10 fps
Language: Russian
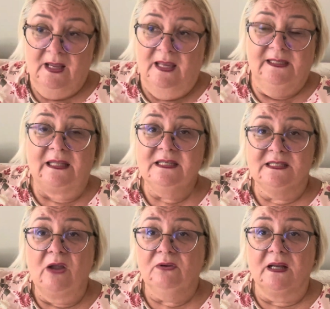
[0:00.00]
я не
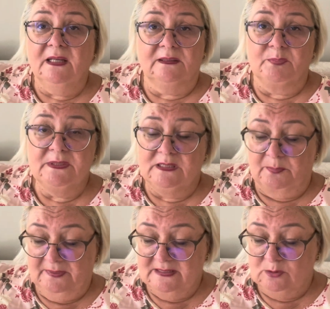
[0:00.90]
знаю, как это быстро
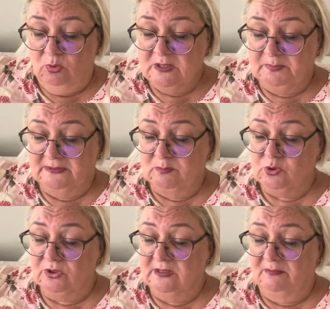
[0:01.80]
происходит, потому
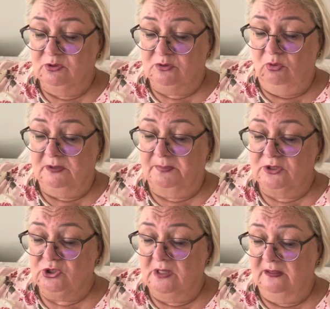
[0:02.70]
что я вот сколько
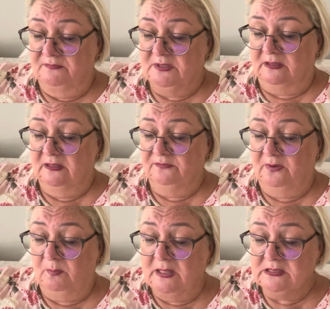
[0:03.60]
прочитала всякой
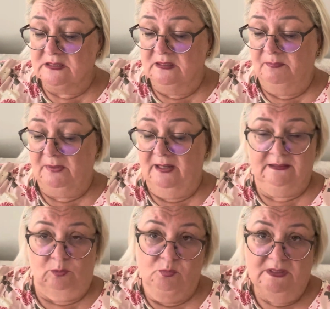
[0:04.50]
информации про
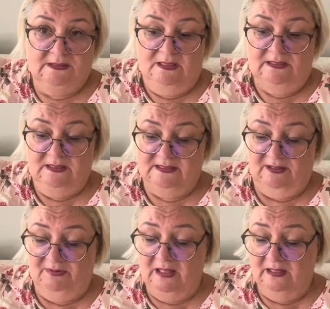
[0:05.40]
это, ну, меня
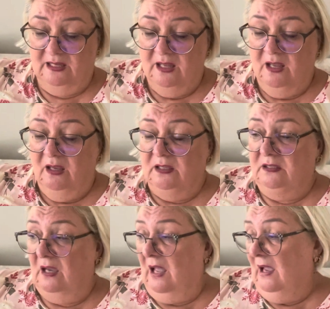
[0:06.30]
заинтересовало,
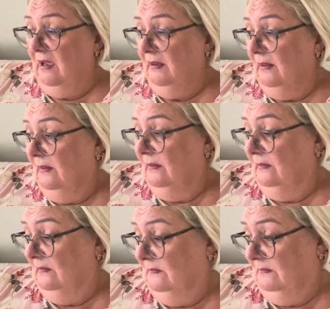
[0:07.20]
я
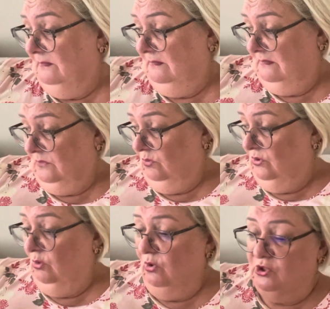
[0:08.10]
э, ну,
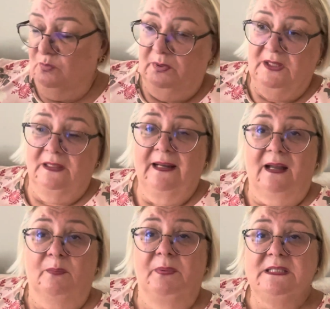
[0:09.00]
не очень поняла,
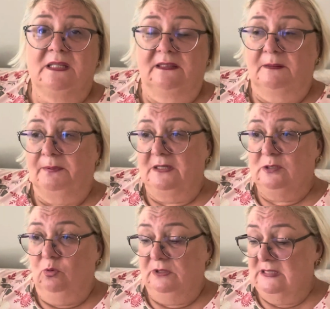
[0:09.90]
как быстро это
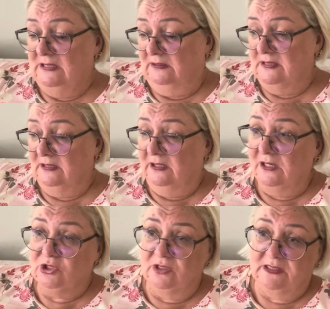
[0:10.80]
происходит. Если это
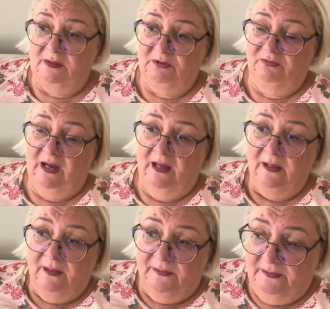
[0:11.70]
цикличность, там, 2-7
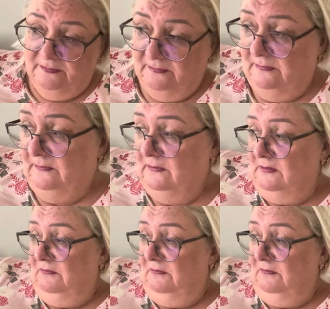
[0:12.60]
э,